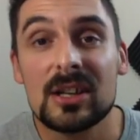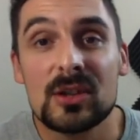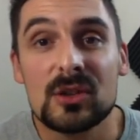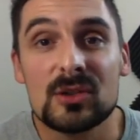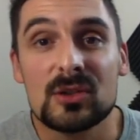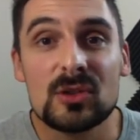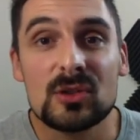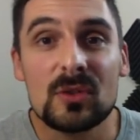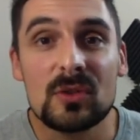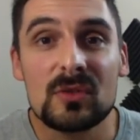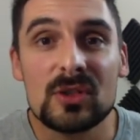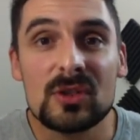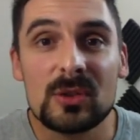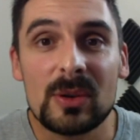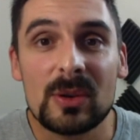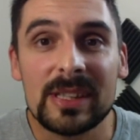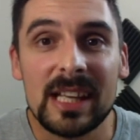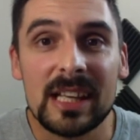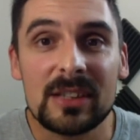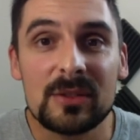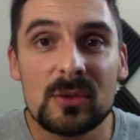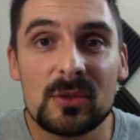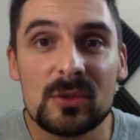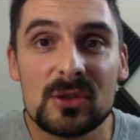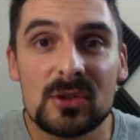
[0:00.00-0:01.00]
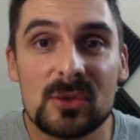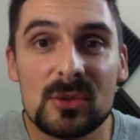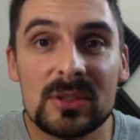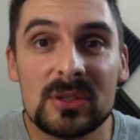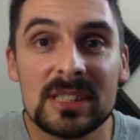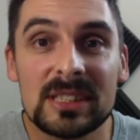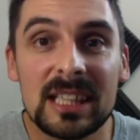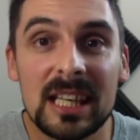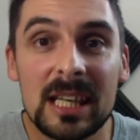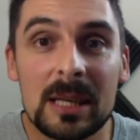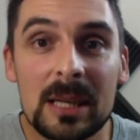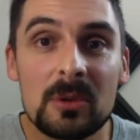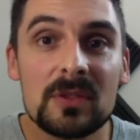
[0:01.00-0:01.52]
Je vous souhaite à tous une
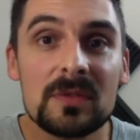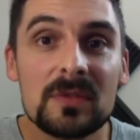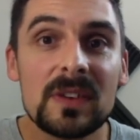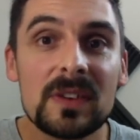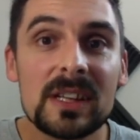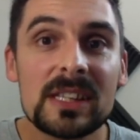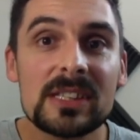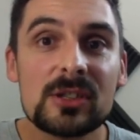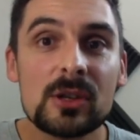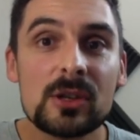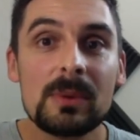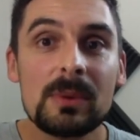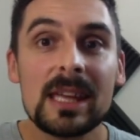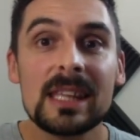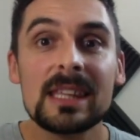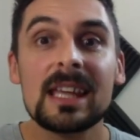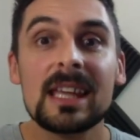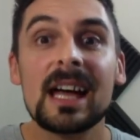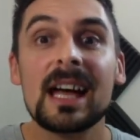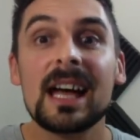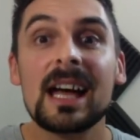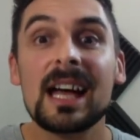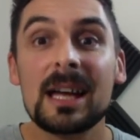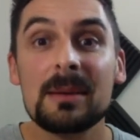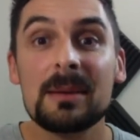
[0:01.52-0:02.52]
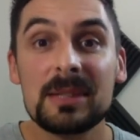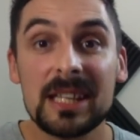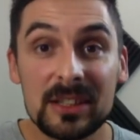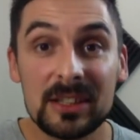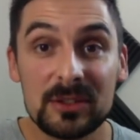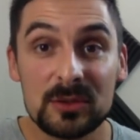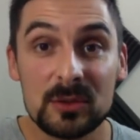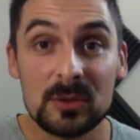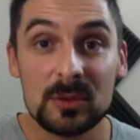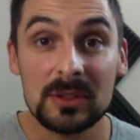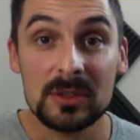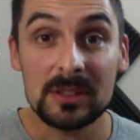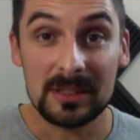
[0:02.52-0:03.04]
très bonne fin de semaine. À
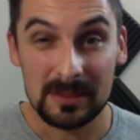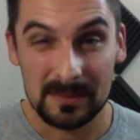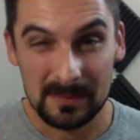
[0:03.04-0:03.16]
bientôt.